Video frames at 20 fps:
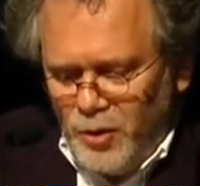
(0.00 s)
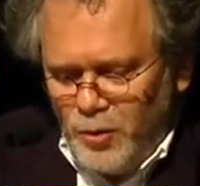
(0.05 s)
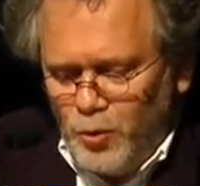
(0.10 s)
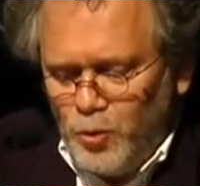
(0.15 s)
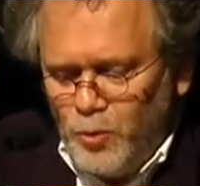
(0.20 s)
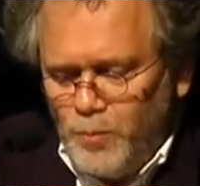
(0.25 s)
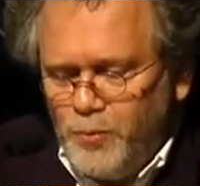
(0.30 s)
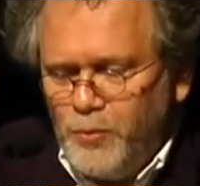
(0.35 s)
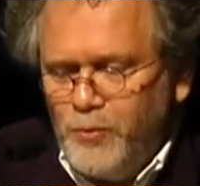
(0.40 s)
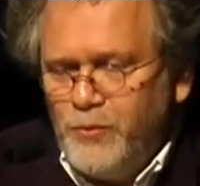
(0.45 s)

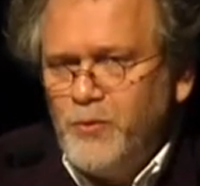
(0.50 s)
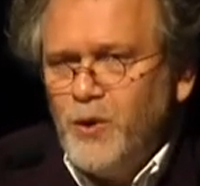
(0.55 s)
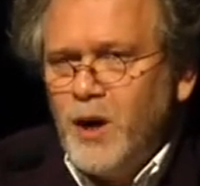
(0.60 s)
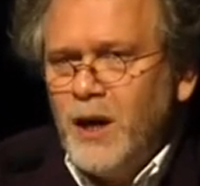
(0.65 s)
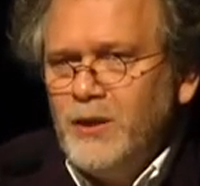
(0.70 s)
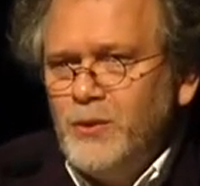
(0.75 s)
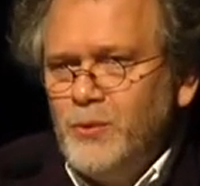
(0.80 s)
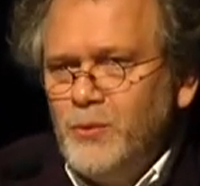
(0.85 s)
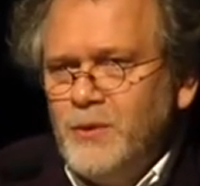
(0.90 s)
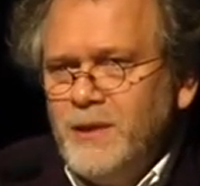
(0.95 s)
du
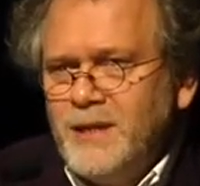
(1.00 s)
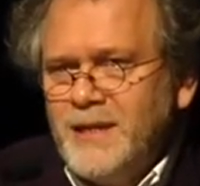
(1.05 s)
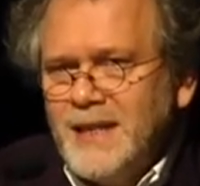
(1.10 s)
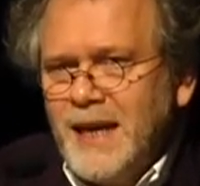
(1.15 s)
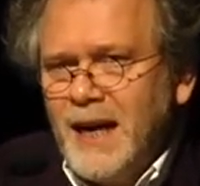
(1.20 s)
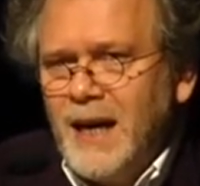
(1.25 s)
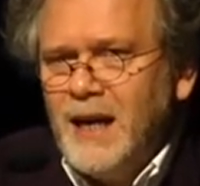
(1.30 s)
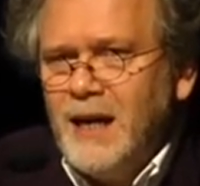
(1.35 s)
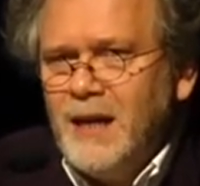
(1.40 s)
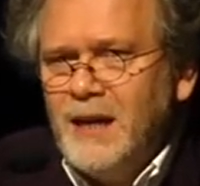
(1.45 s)
pouvoir du
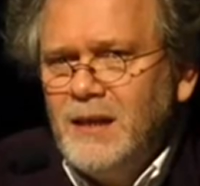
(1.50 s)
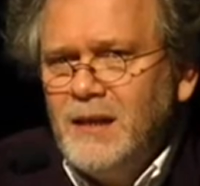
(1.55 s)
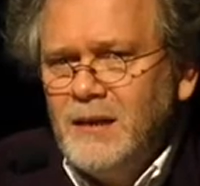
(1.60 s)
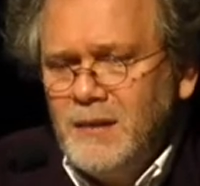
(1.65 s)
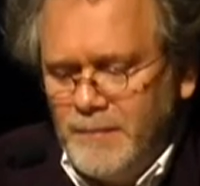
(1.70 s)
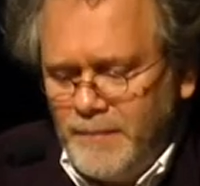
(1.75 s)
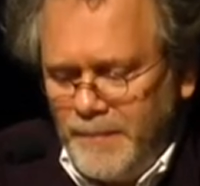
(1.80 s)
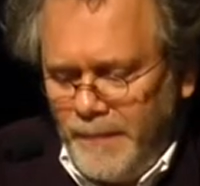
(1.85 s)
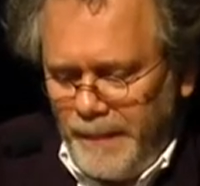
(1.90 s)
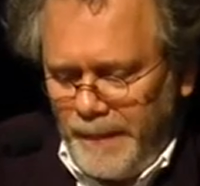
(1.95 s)
tsar
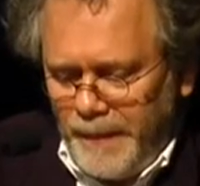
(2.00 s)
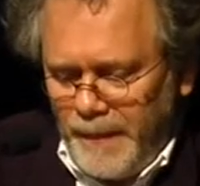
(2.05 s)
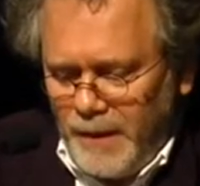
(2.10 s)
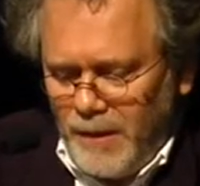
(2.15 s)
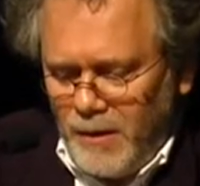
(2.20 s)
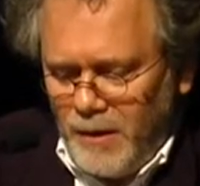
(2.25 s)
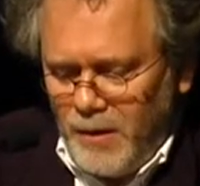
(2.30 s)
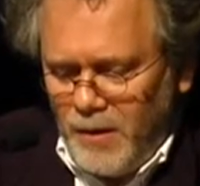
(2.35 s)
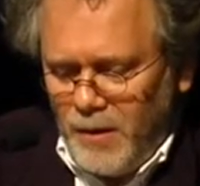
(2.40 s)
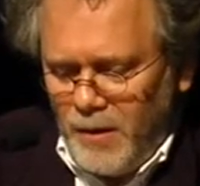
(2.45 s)

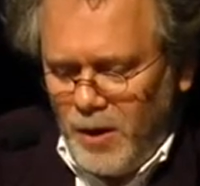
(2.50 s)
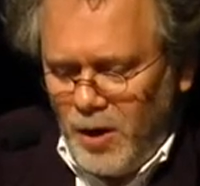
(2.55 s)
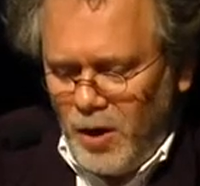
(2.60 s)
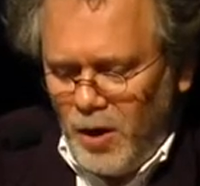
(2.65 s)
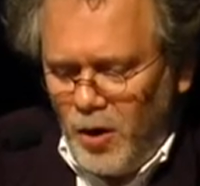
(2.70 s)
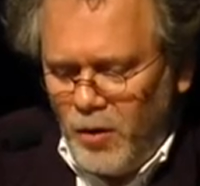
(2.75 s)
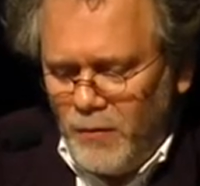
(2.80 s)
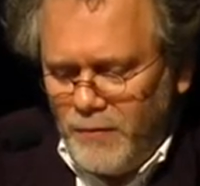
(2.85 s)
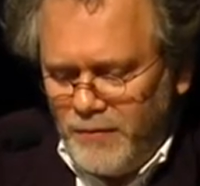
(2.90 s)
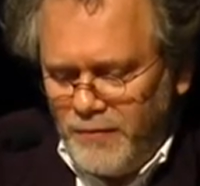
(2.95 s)

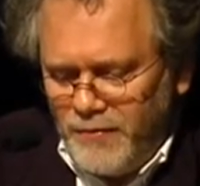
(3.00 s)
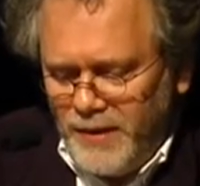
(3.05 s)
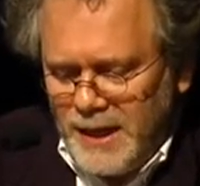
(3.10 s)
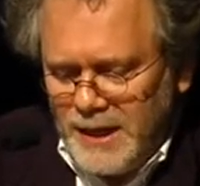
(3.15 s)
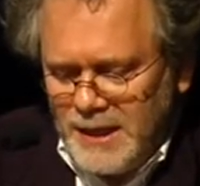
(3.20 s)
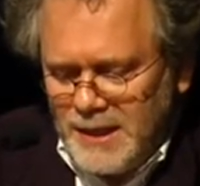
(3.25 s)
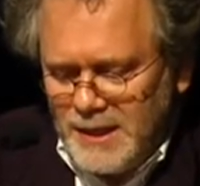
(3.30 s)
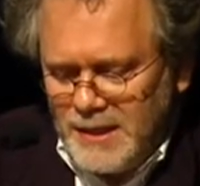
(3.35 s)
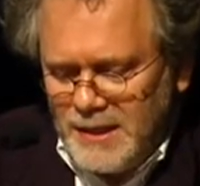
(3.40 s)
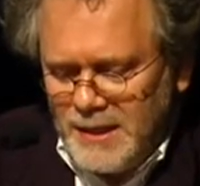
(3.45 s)
en
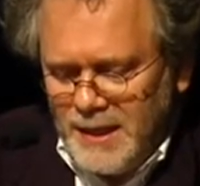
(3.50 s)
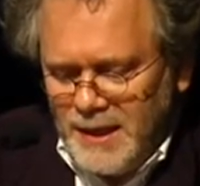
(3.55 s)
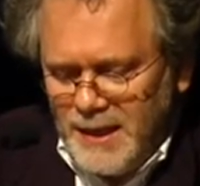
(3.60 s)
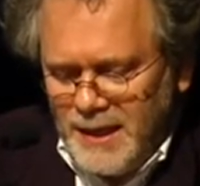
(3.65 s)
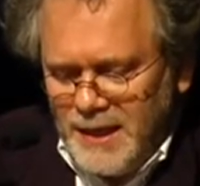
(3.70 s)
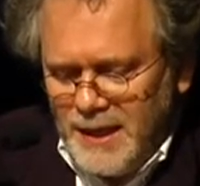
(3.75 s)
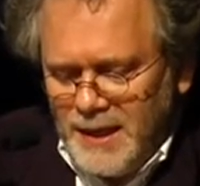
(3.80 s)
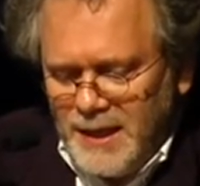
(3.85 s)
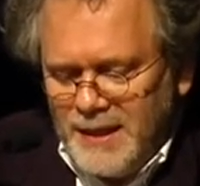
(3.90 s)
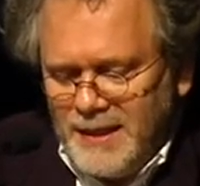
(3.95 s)
face
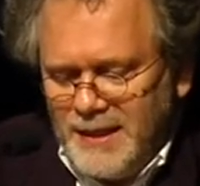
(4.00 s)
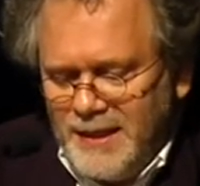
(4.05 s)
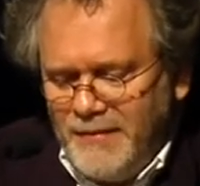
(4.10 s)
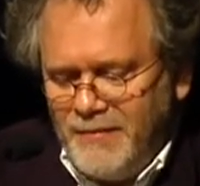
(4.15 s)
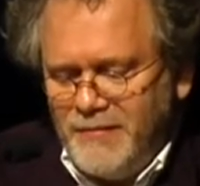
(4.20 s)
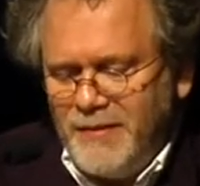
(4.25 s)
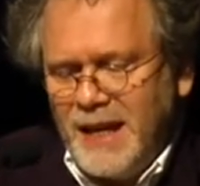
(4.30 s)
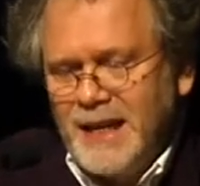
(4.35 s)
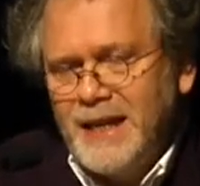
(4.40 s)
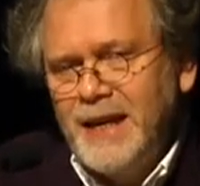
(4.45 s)
des
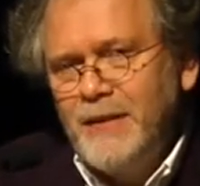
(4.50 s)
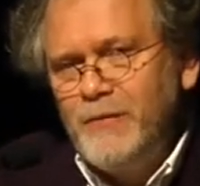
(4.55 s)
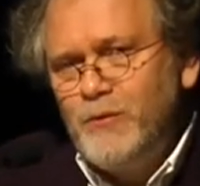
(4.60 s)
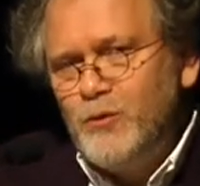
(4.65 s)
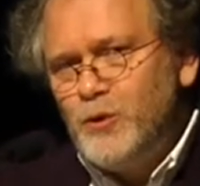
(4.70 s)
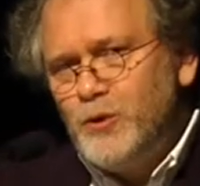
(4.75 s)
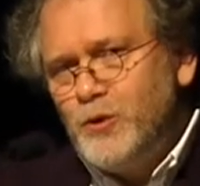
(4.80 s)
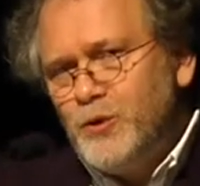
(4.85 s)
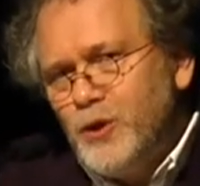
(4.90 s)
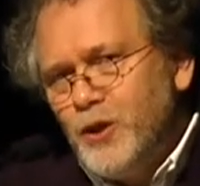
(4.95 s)
vagues
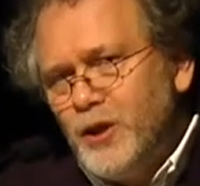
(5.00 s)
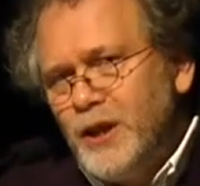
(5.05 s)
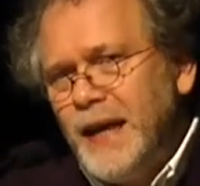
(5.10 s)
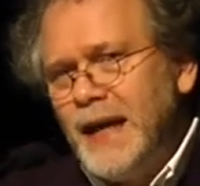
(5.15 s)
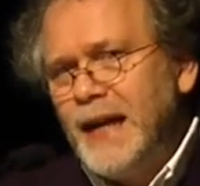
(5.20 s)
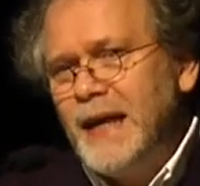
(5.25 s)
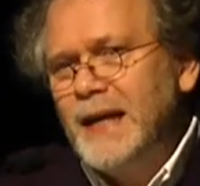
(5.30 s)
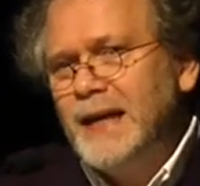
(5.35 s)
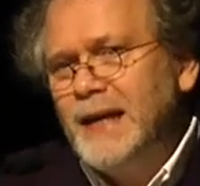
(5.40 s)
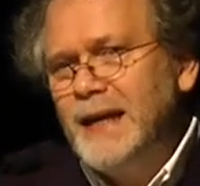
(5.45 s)

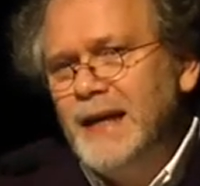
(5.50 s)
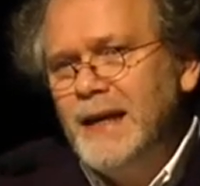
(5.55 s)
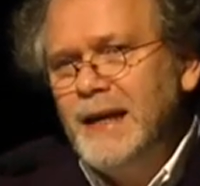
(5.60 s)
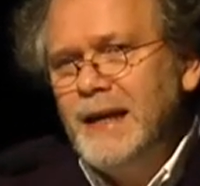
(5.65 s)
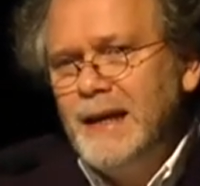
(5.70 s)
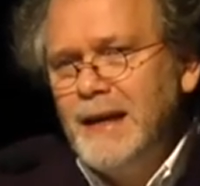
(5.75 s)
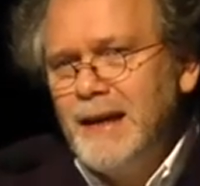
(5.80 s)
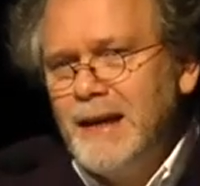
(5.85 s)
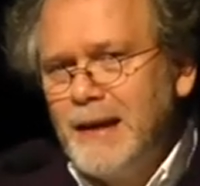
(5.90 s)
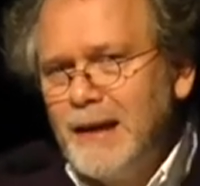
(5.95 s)
révolutionnaires
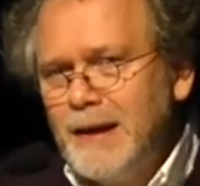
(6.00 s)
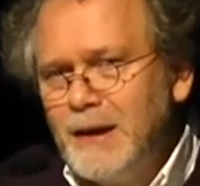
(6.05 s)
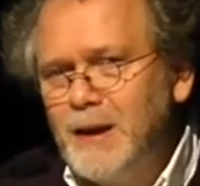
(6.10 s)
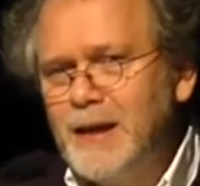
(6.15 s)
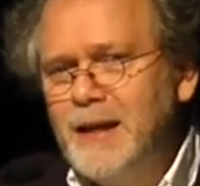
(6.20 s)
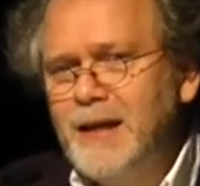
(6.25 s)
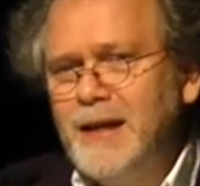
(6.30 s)
qui,